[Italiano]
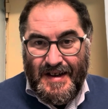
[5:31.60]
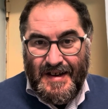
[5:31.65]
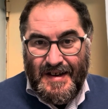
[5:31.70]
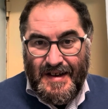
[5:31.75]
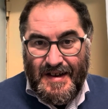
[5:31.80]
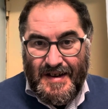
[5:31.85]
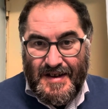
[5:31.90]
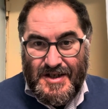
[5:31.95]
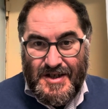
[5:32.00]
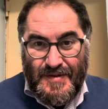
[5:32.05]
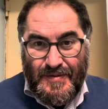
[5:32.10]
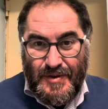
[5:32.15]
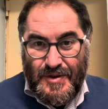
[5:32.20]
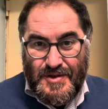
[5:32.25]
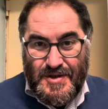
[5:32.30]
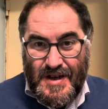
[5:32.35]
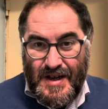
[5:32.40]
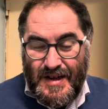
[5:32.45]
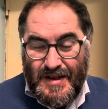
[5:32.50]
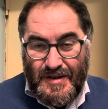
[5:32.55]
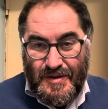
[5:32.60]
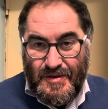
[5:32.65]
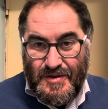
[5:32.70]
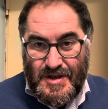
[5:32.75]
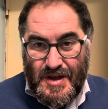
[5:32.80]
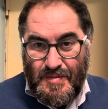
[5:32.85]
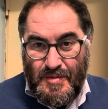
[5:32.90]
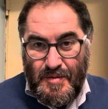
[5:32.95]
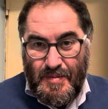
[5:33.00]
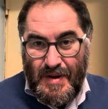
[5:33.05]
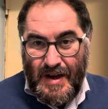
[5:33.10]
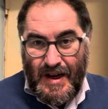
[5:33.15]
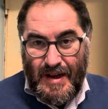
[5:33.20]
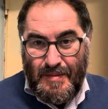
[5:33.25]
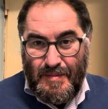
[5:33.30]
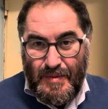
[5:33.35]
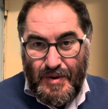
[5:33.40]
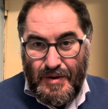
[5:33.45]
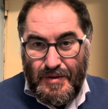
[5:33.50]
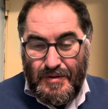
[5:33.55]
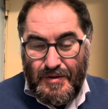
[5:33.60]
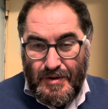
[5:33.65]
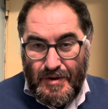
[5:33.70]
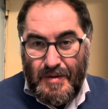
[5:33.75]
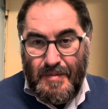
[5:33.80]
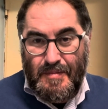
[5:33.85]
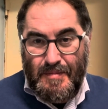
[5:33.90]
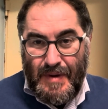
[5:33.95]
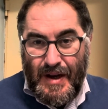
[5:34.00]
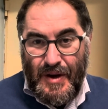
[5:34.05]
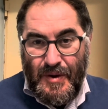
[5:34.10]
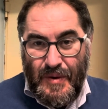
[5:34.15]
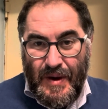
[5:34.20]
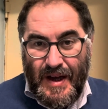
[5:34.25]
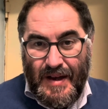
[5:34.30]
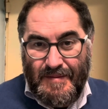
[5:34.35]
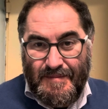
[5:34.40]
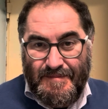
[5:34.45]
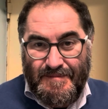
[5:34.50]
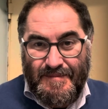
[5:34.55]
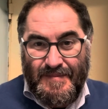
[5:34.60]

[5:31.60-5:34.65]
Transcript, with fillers: eh, se fosse la cosa più bella al mondo, ma lo è.